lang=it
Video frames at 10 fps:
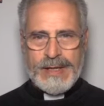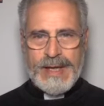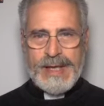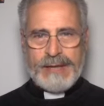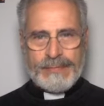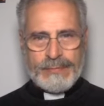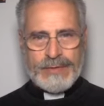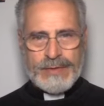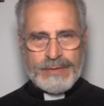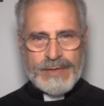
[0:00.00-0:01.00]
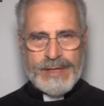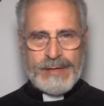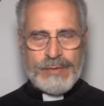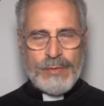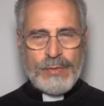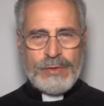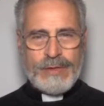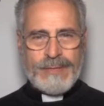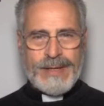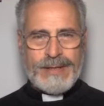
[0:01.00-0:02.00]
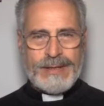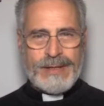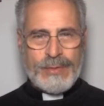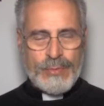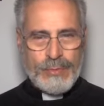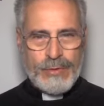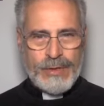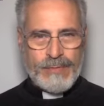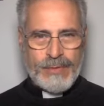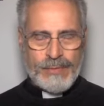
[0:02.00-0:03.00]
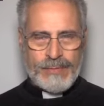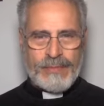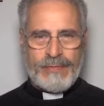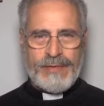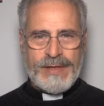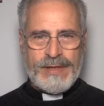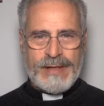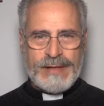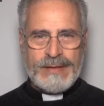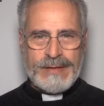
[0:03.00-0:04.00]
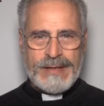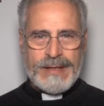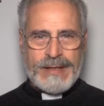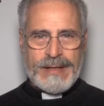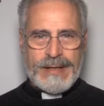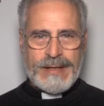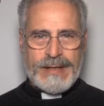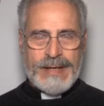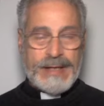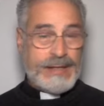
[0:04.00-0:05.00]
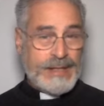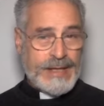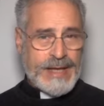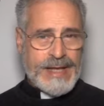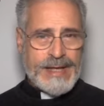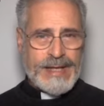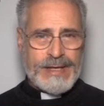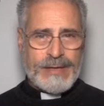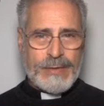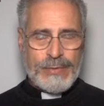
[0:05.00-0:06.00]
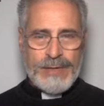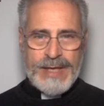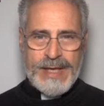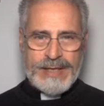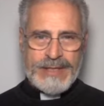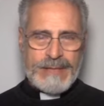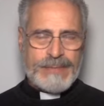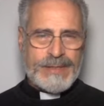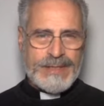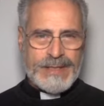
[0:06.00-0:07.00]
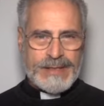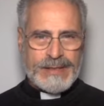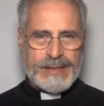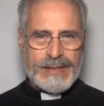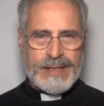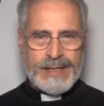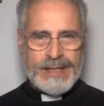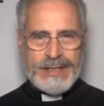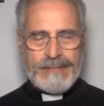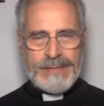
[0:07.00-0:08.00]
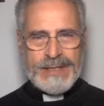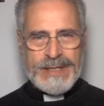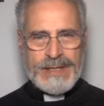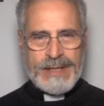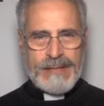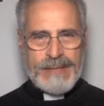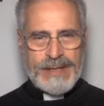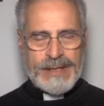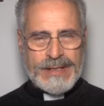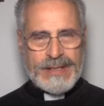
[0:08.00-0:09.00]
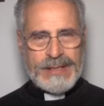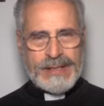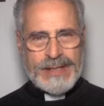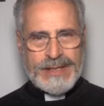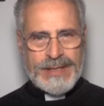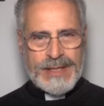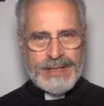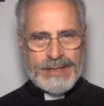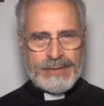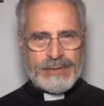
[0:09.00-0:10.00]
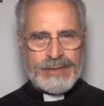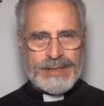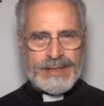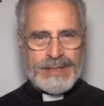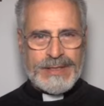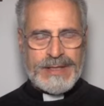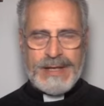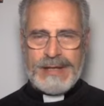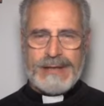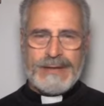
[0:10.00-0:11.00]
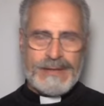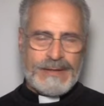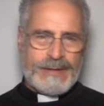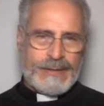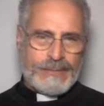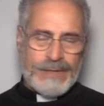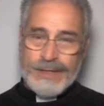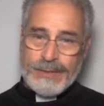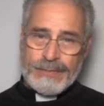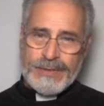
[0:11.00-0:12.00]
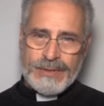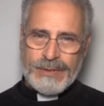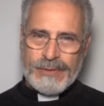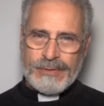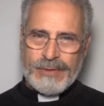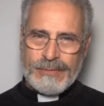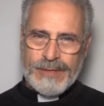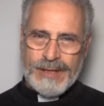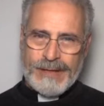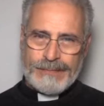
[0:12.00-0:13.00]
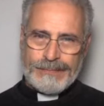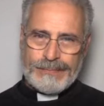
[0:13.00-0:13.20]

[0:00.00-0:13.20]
È la funzione ultima dell'ultimo profeta eh, ad indicare colui che è già presente ed è già presente mentre si intreccia la storia senza una soluzione di continuità.